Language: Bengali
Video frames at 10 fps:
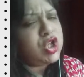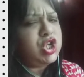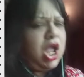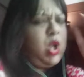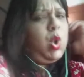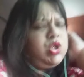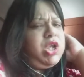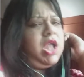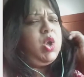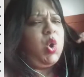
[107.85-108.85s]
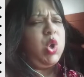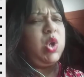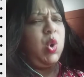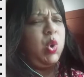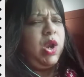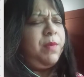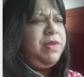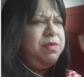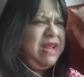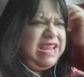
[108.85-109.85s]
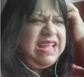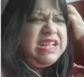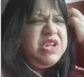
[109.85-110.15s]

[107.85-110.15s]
যাই হোক যাই হোক ওই নোংরামি মানে